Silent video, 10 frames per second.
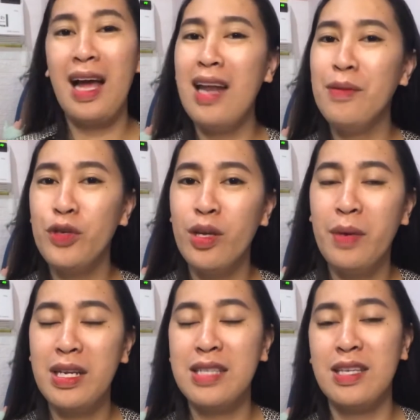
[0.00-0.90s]
Alam nyo
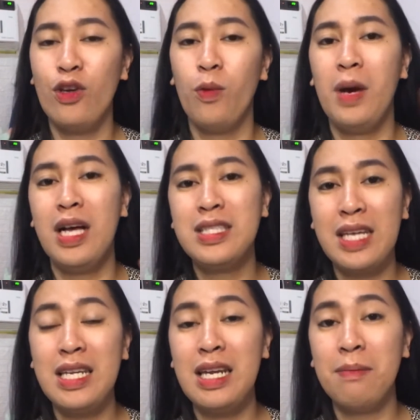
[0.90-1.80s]
naman kasi yung mga
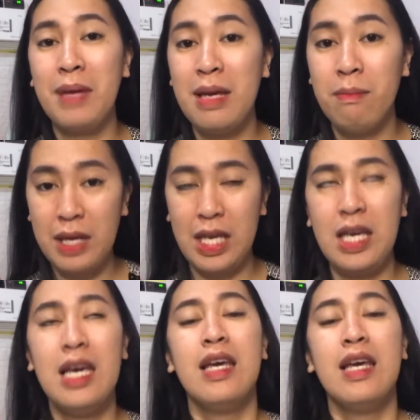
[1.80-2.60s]
skin ng baby